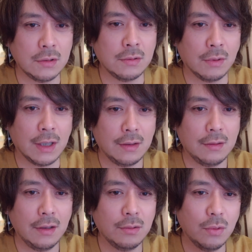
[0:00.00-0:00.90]
るの
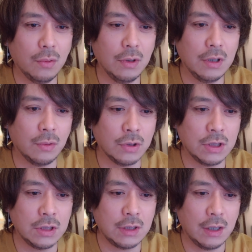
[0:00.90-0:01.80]
かっていうところにこの
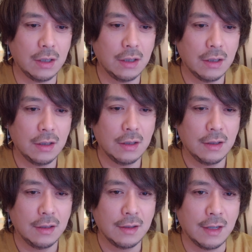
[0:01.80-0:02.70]
人生
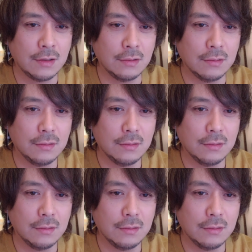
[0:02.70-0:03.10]
がある